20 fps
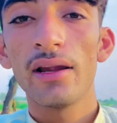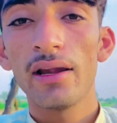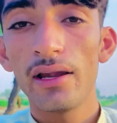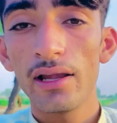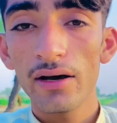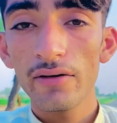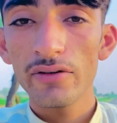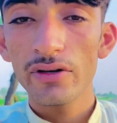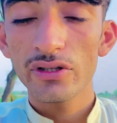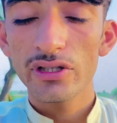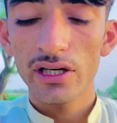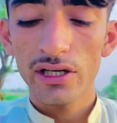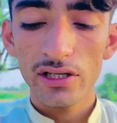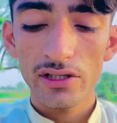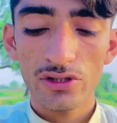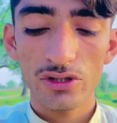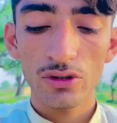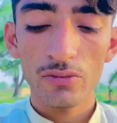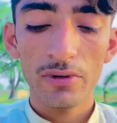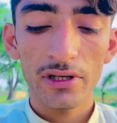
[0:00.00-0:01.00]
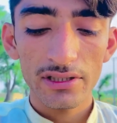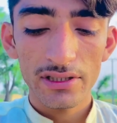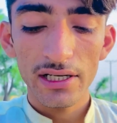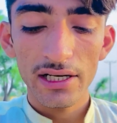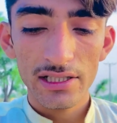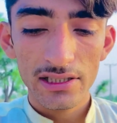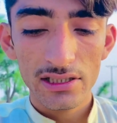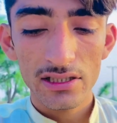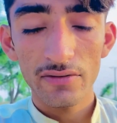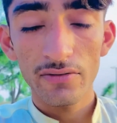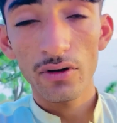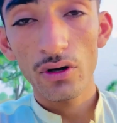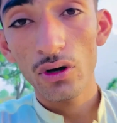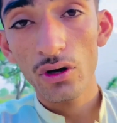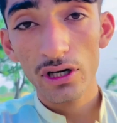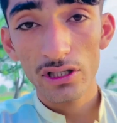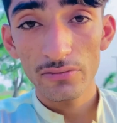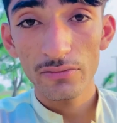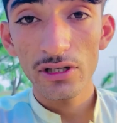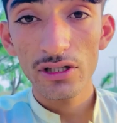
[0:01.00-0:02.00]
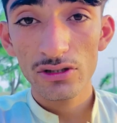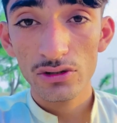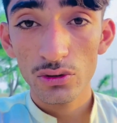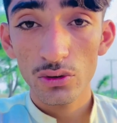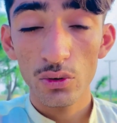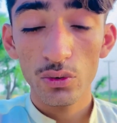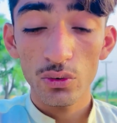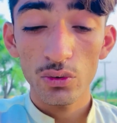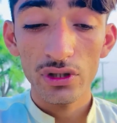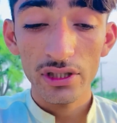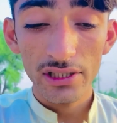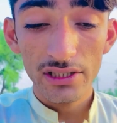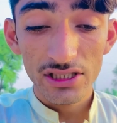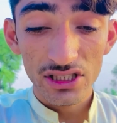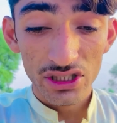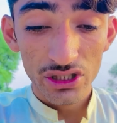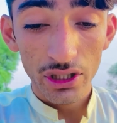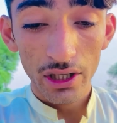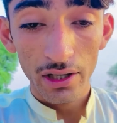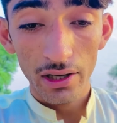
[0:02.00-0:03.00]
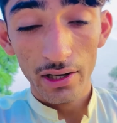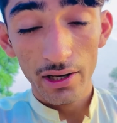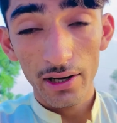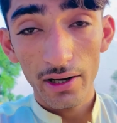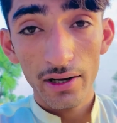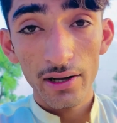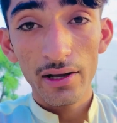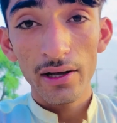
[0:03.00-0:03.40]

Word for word: लव यू थैंक यू सो मच नेक्स्ट ब्लॉग मिल सुनो इनशाला